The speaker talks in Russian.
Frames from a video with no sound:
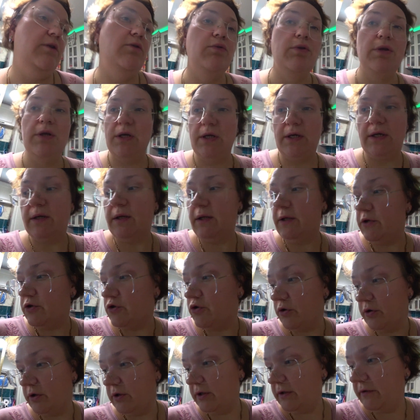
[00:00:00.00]
ну, не ела
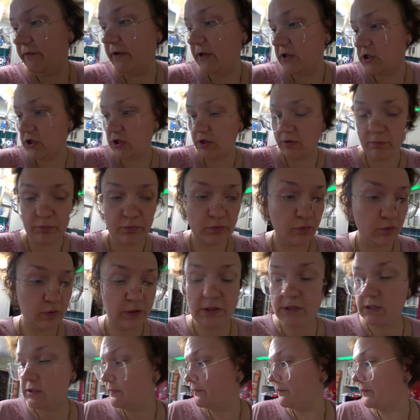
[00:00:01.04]
еще. И вечером буду
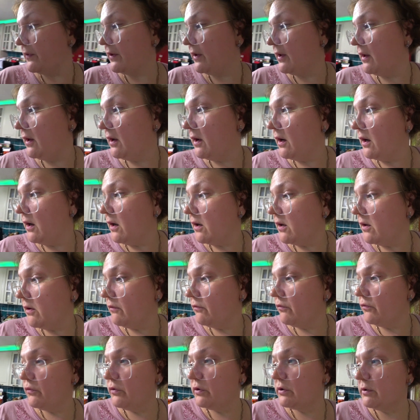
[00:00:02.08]
есть.
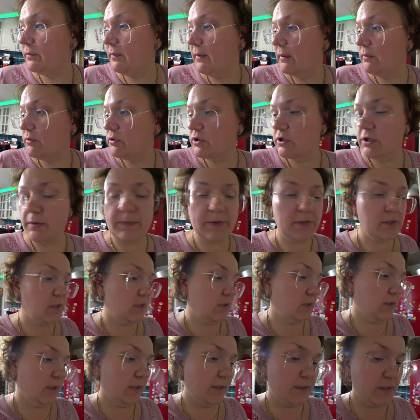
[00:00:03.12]
Вот, бабушка пошла
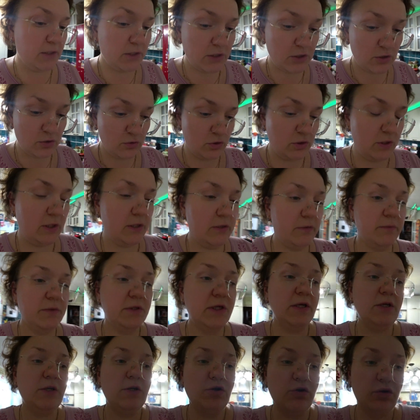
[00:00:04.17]
отдыхать. Я сейчас тоже... Я вам,
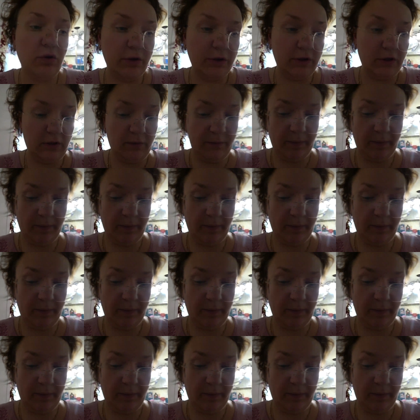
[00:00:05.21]
знаете, что хотела